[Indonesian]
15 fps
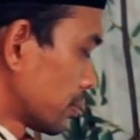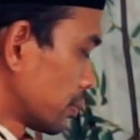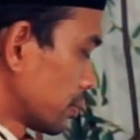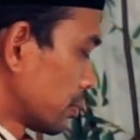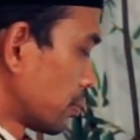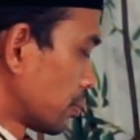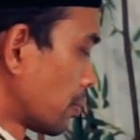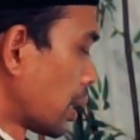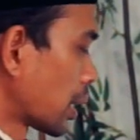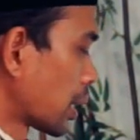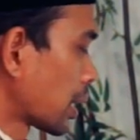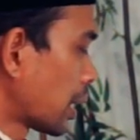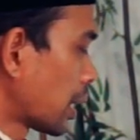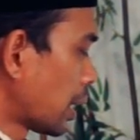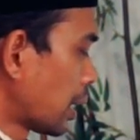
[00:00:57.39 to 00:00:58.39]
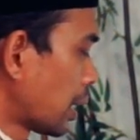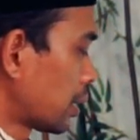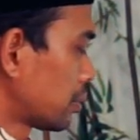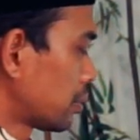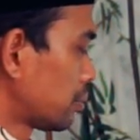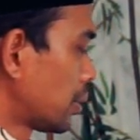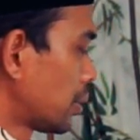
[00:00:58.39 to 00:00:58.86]
Maka
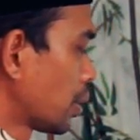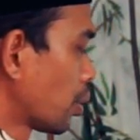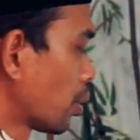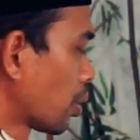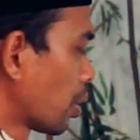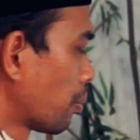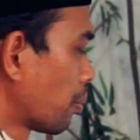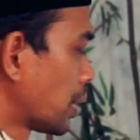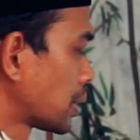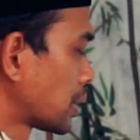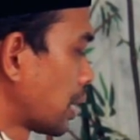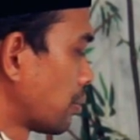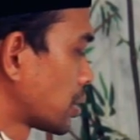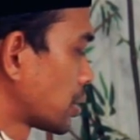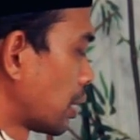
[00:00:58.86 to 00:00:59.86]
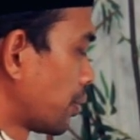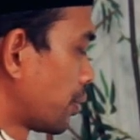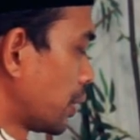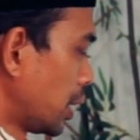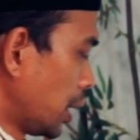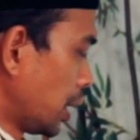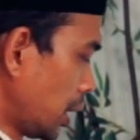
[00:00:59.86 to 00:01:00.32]
menurut mazhab
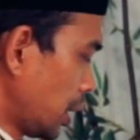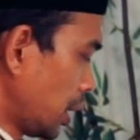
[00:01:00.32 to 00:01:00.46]
syafi'i,